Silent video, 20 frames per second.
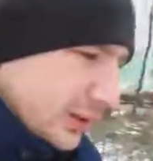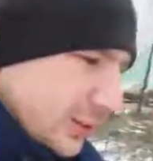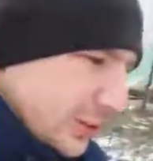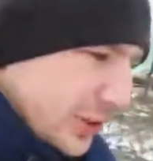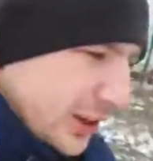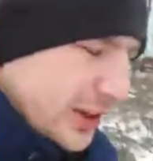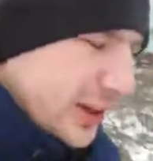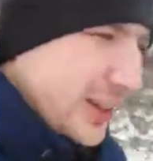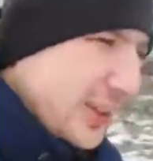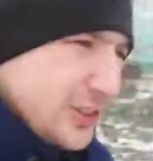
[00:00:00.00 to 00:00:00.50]

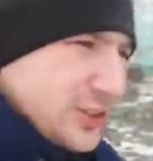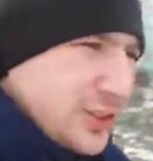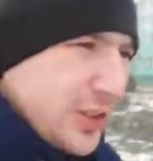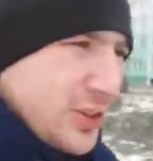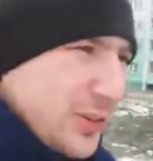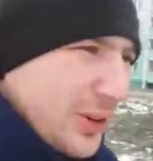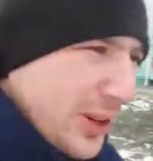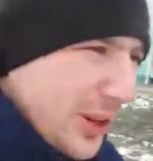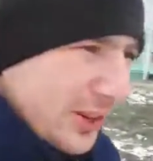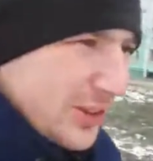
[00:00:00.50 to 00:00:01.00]
Ну так это же
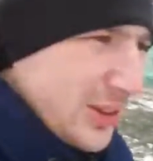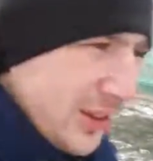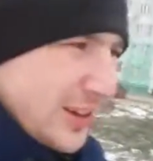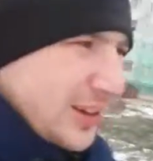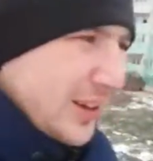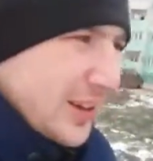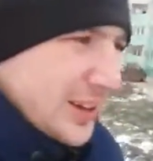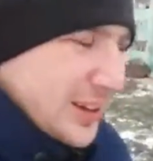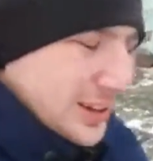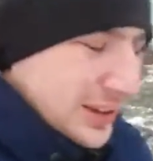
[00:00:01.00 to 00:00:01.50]
говорят,
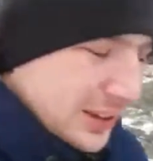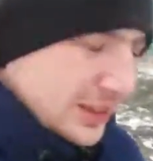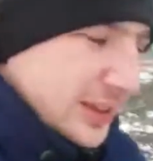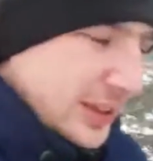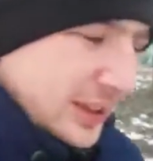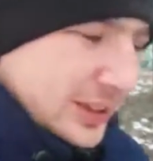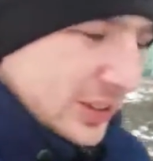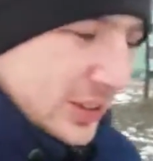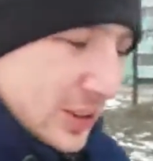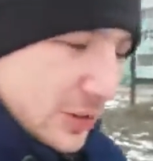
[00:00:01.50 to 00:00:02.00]

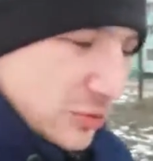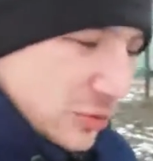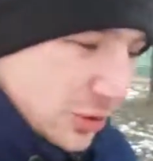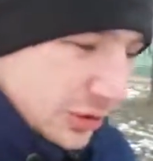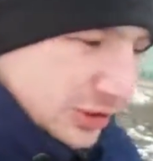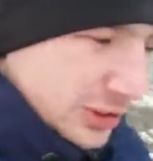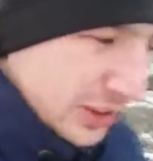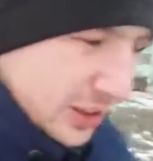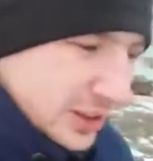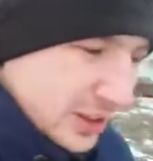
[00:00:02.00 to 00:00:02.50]
да,
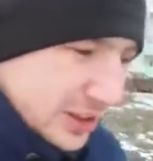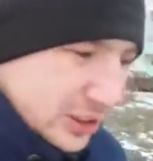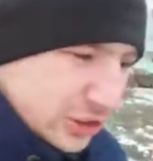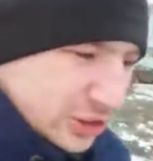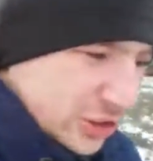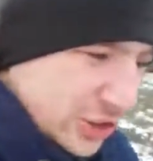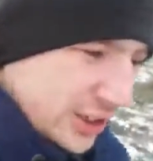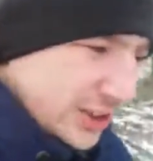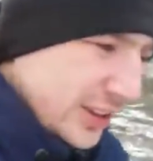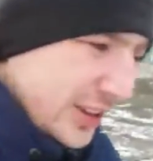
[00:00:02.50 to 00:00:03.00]
завод этот
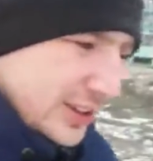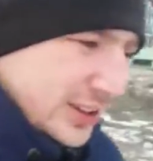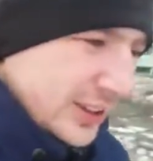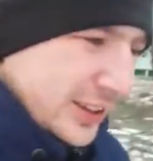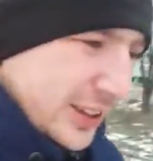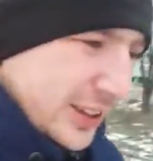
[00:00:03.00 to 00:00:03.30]
Рошен.